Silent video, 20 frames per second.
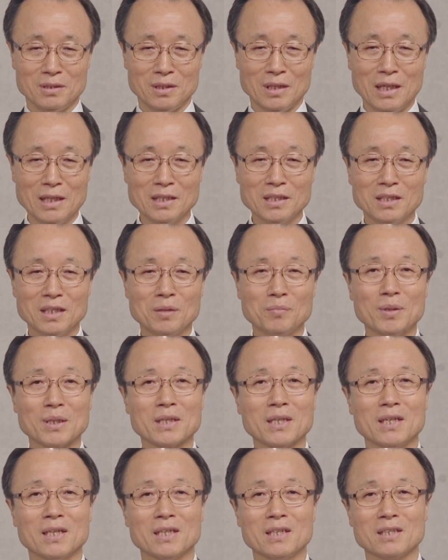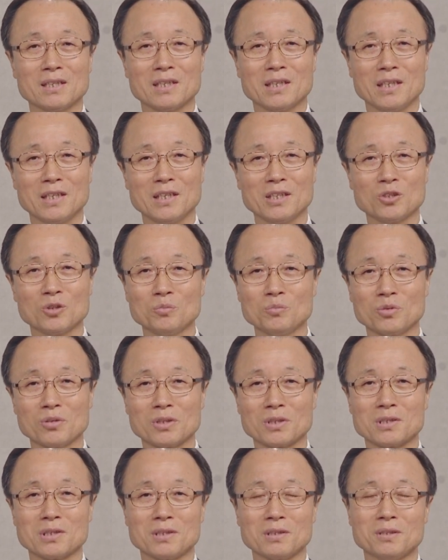강의 때마다 계속
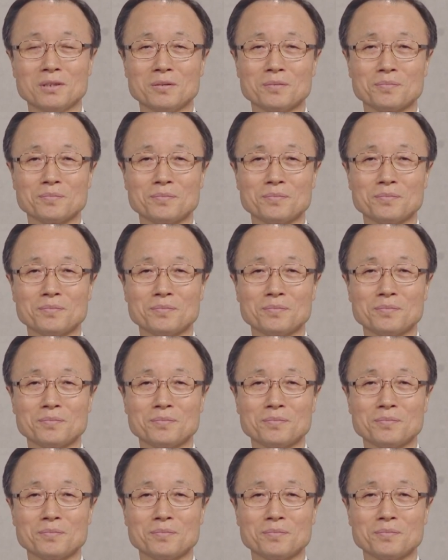물었어요.